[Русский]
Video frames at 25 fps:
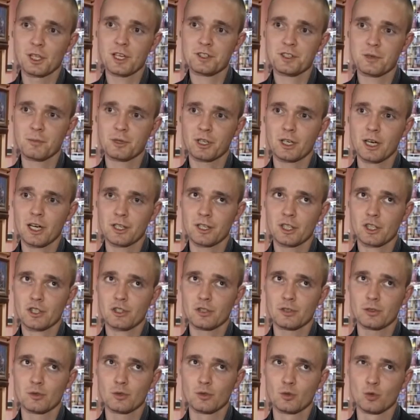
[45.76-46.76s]
глазами,
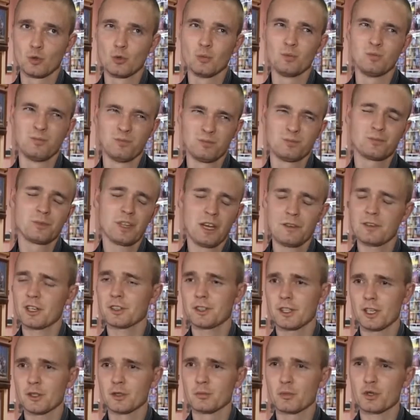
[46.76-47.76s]
конечно, ну,
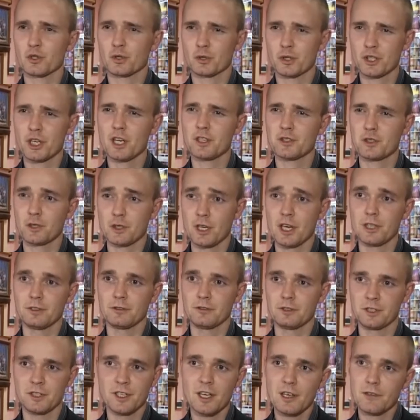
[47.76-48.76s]
наверное, я думаю, что, к счастью, я
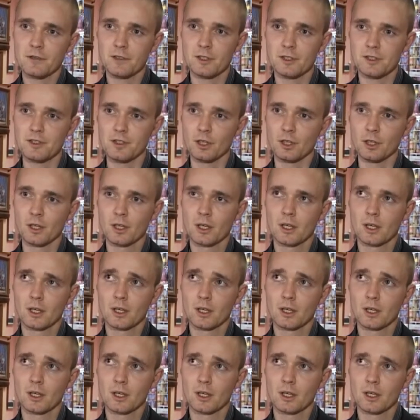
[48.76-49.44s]
этого не видел.